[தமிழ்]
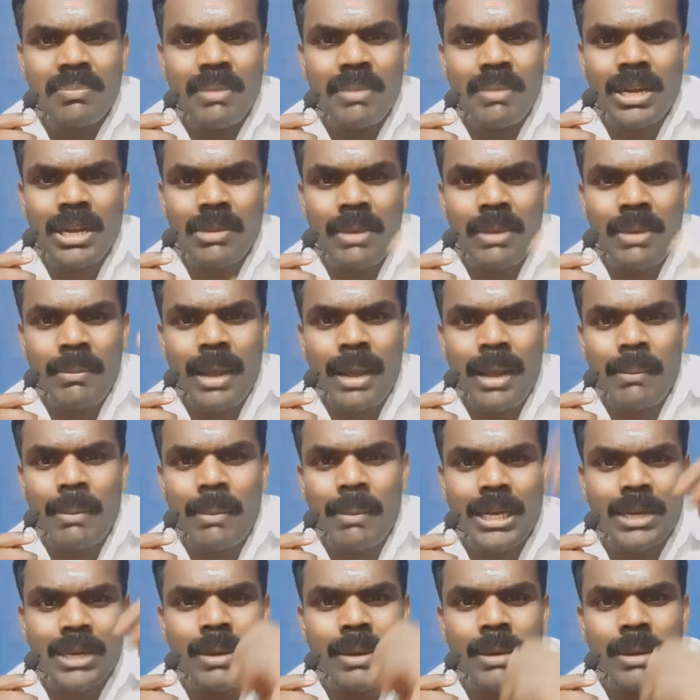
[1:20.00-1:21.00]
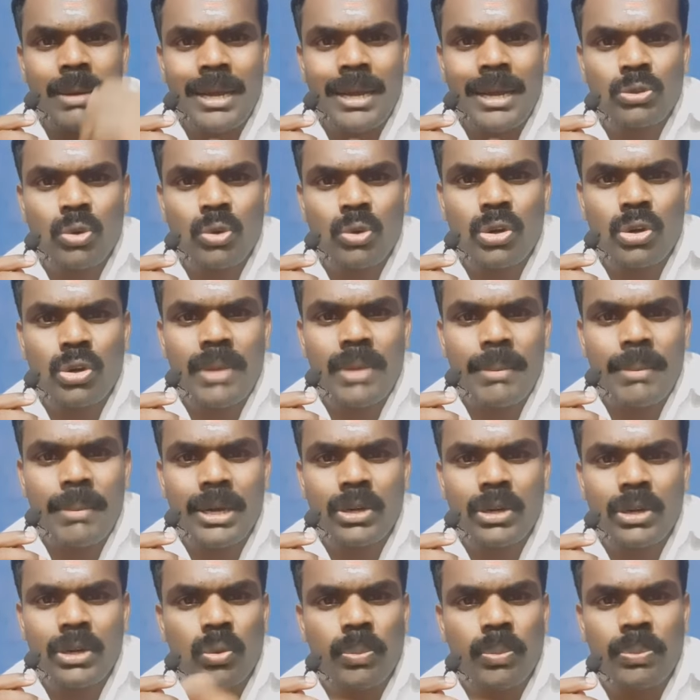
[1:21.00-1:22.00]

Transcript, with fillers: மக்கு மாமா மக்கு மாமா சொக்கு மாமான்னு